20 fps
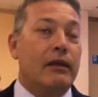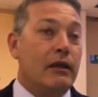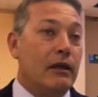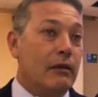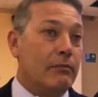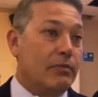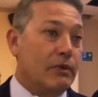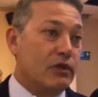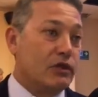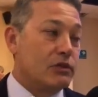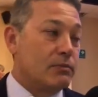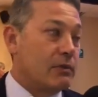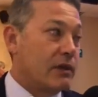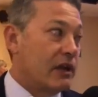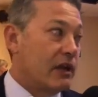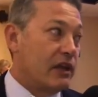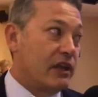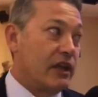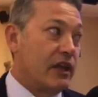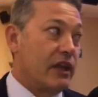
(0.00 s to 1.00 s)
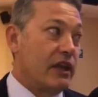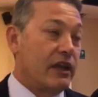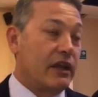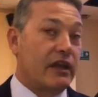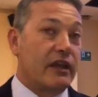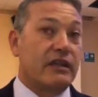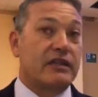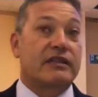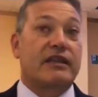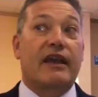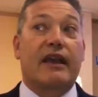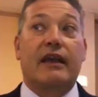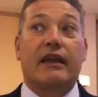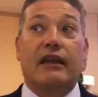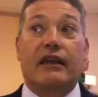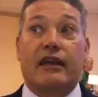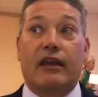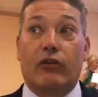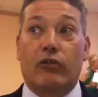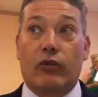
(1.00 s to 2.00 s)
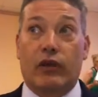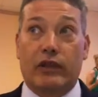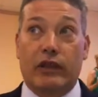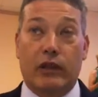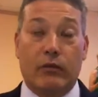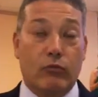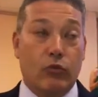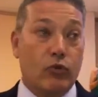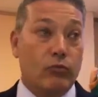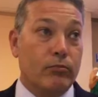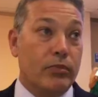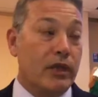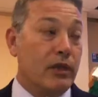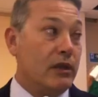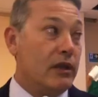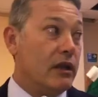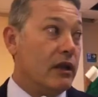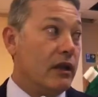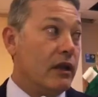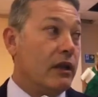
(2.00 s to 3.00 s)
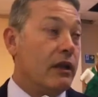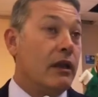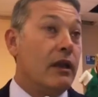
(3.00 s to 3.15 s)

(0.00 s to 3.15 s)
il principe Ranieri Greschelli che è una dei Moonbin,